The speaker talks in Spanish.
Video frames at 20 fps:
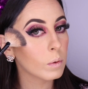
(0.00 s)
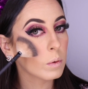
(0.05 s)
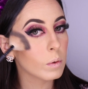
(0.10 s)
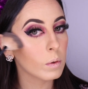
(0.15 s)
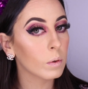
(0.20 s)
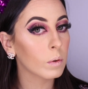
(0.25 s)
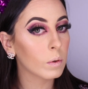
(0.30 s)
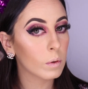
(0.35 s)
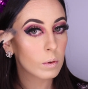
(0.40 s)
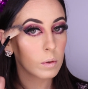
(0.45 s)
que es
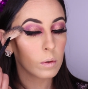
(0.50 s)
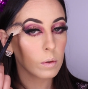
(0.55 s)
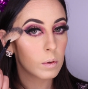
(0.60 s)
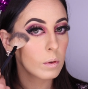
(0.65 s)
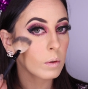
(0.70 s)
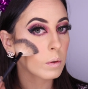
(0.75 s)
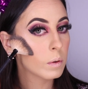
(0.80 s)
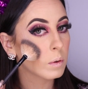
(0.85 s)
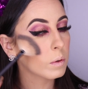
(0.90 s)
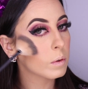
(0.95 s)
una brocha de
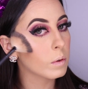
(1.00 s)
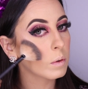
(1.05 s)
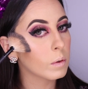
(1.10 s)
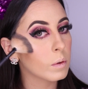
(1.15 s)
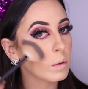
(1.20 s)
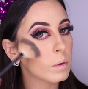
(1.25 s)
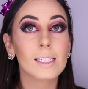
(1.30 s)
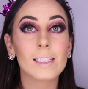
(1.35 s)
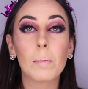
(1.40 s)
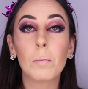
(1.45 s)
abanico.
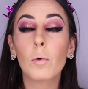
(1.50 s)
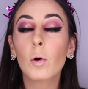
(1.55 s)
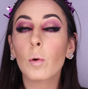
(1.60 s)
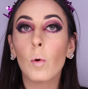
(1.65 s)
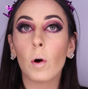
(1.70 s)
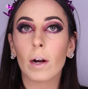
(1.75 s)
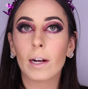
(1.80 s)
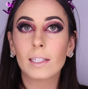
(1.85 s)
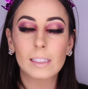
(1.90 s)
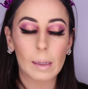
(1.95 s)
Está muy
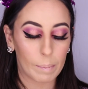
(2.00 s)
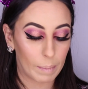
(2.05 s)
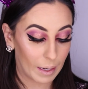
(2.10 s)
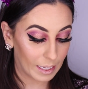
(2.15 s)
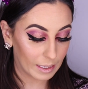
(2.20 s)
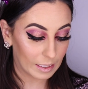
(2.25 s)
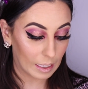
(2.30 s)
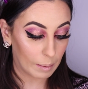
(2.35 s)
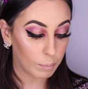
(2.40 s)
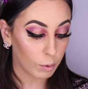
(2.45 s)
buena esta
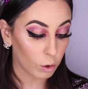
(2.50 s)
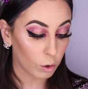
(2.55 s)
paleta